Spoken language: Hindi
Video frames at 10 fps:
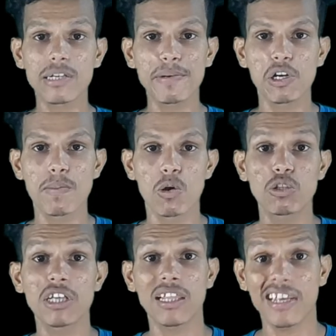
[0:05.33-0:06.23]
आज की वीडियो
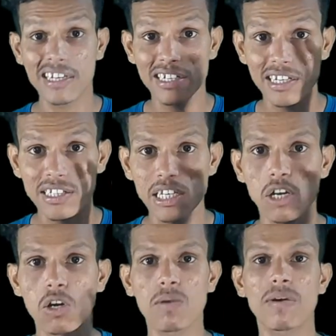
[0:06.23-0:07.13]
बहुत ही ज़्यादा
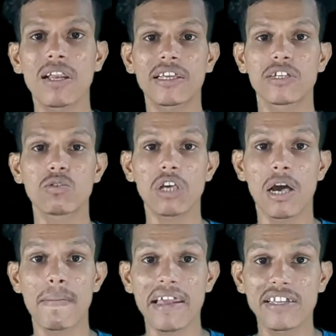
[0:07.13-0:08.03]
इंटरेस्टिंग होने वाला है क्योंकि
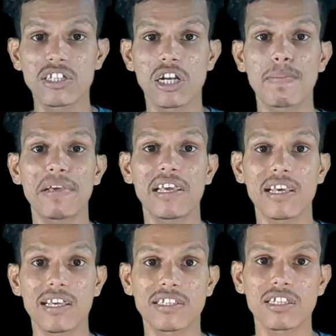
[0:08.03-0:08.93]
हमारे चैनल पे
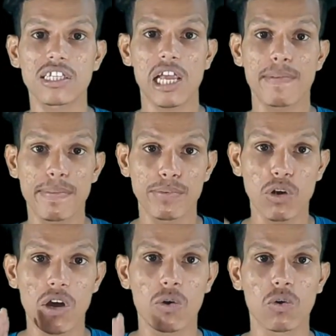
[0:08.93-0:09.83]
एक के सब्सक्राइबर
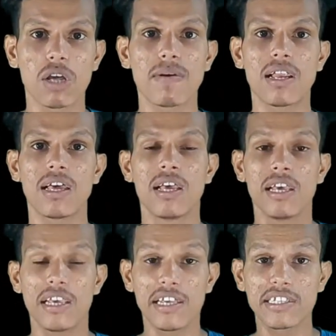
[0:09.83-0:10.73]
पूरा होने वाला है
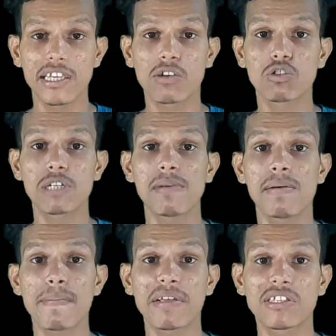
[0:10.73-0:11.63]
इसकी खुशी में
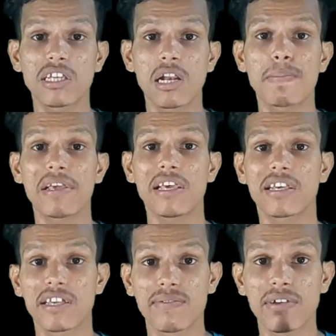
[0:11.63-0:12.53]
हम अपने चैनल पे
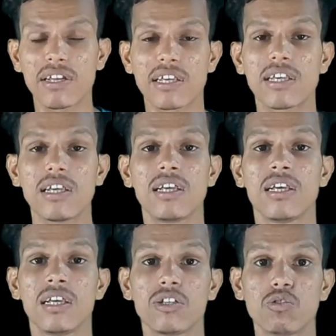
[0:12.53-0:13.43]
एक गिवे रखे हैं
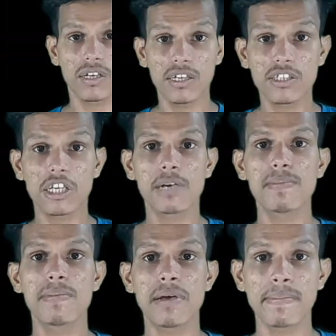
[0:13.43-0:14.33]
इस
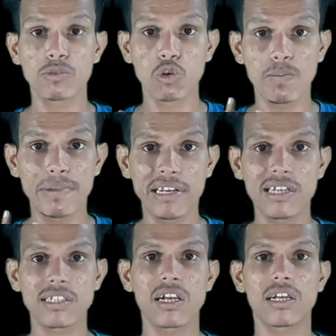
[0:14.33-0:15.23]
गिवे में हम दो
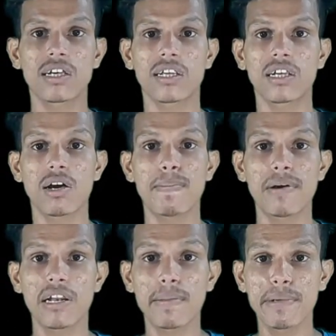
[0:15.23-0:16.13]
बिनर सेलेक्ट करेंगे और
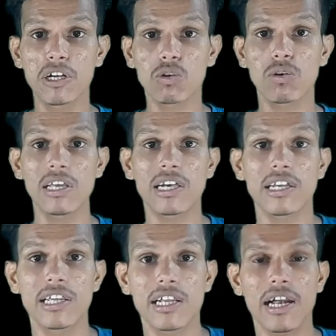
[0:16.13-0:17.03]
पहले बिनर को एक
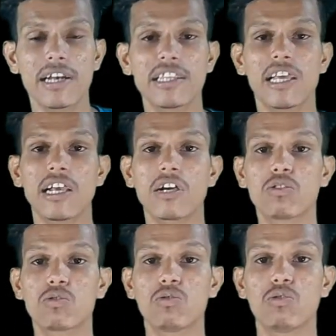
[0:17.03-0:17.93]
रिंग लाइट दिया जाएगा